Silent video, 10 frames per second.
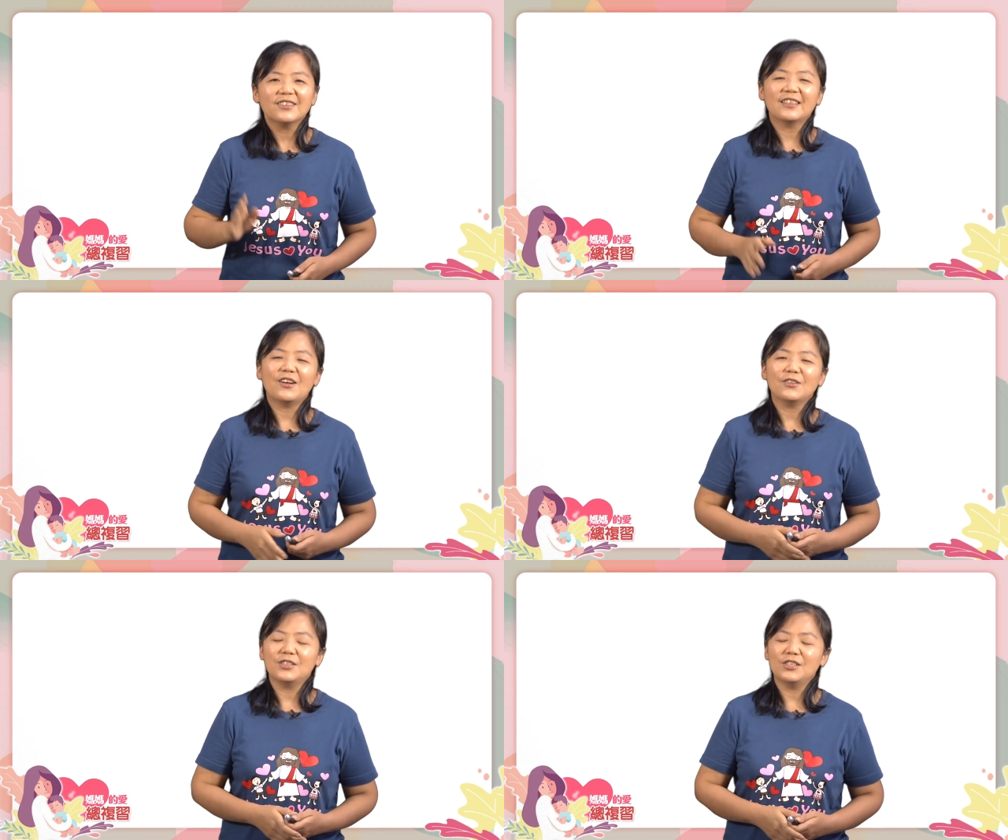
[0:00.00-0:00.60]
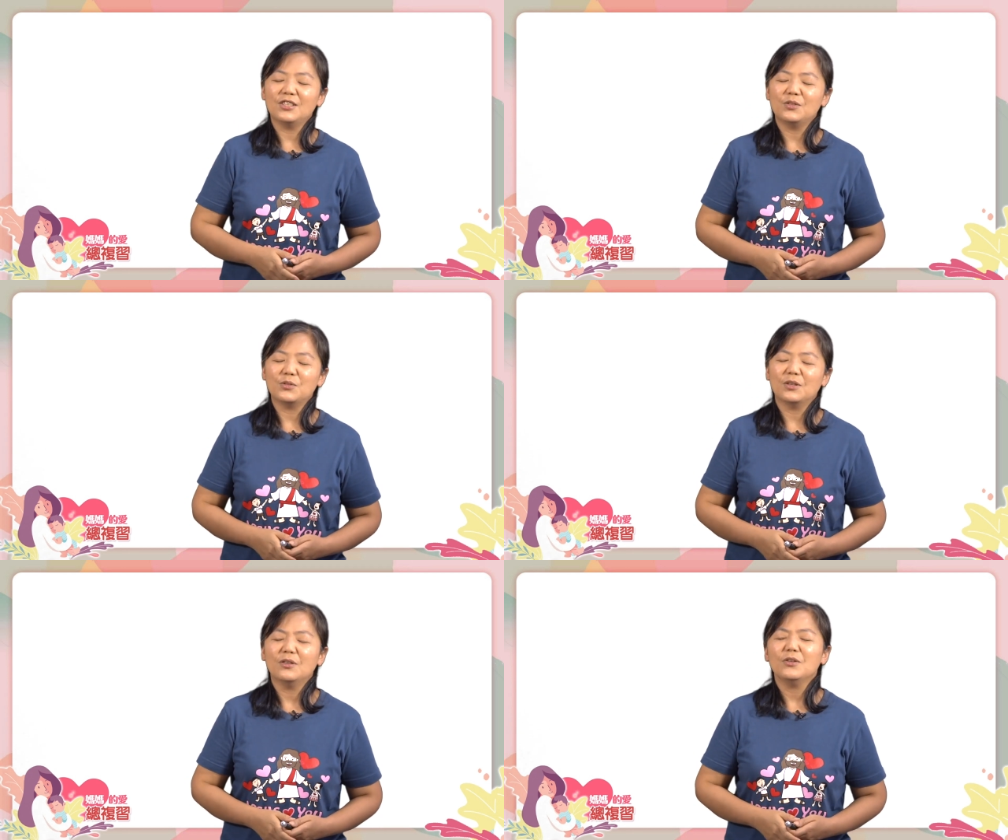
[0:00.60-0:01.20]
然后你心里
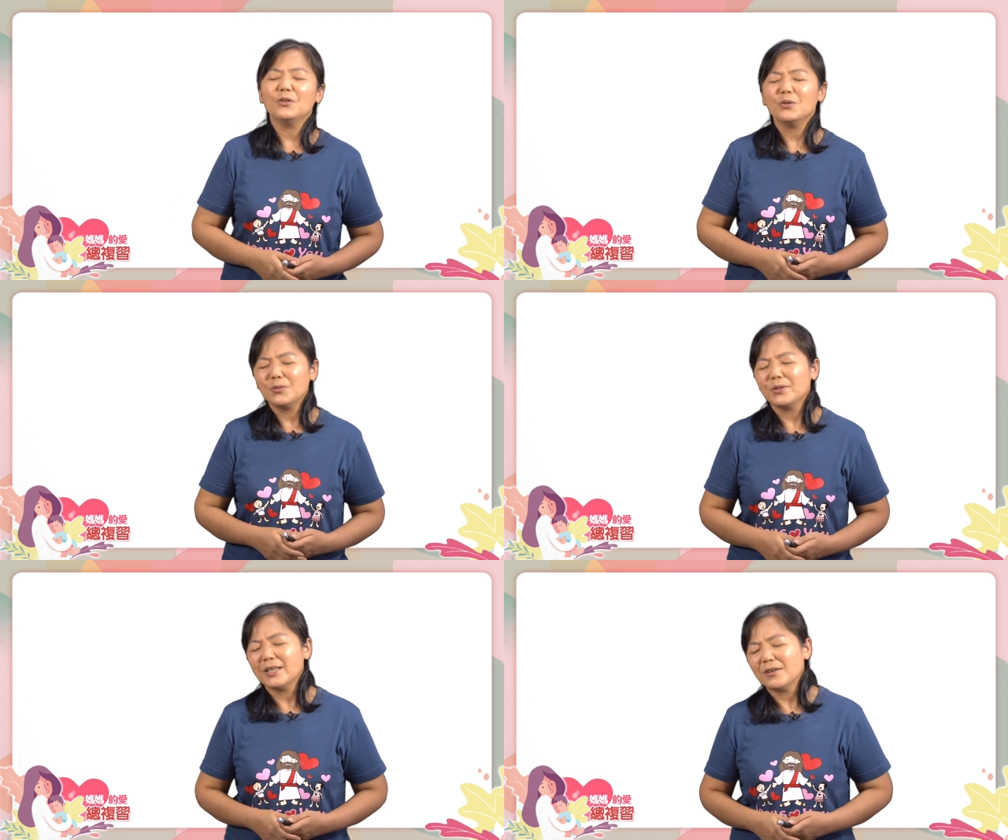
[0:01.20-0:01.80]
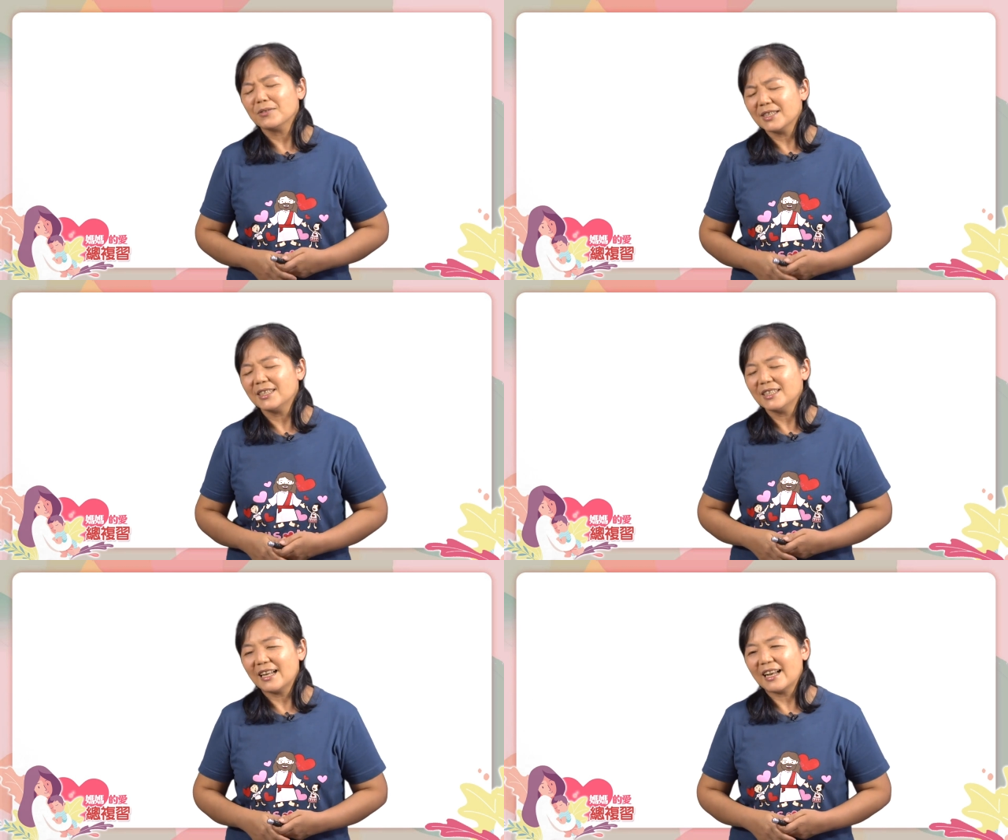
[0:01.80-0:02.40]
就又要
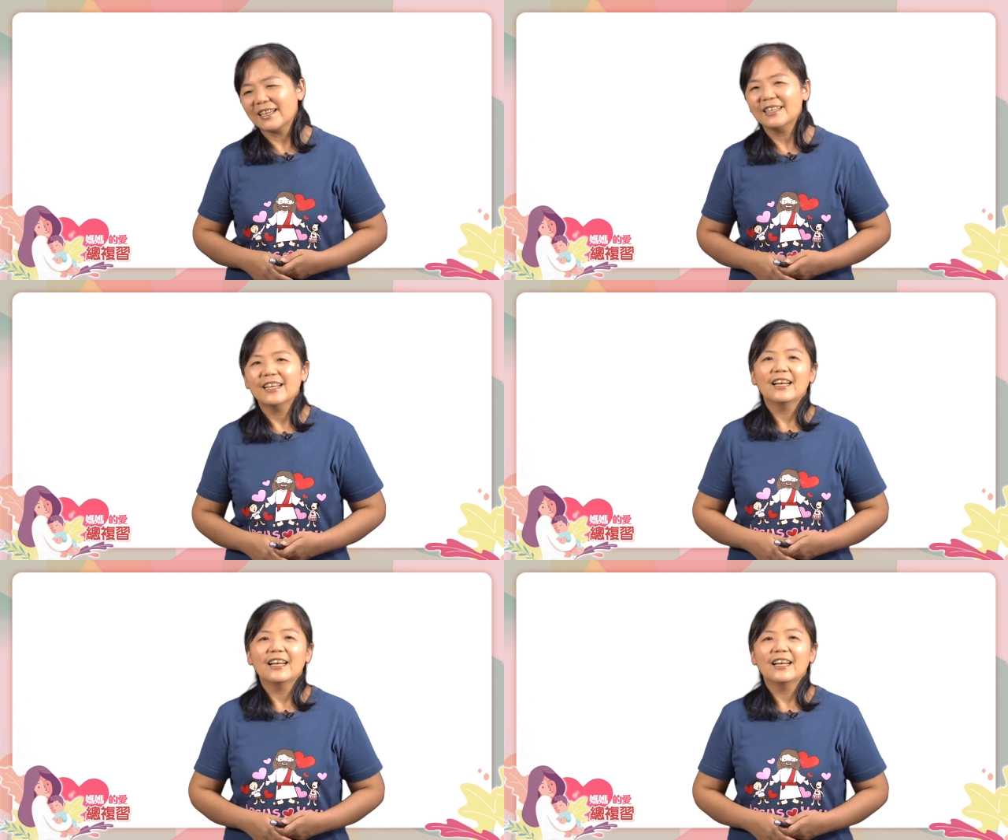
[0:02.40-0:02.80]
起来。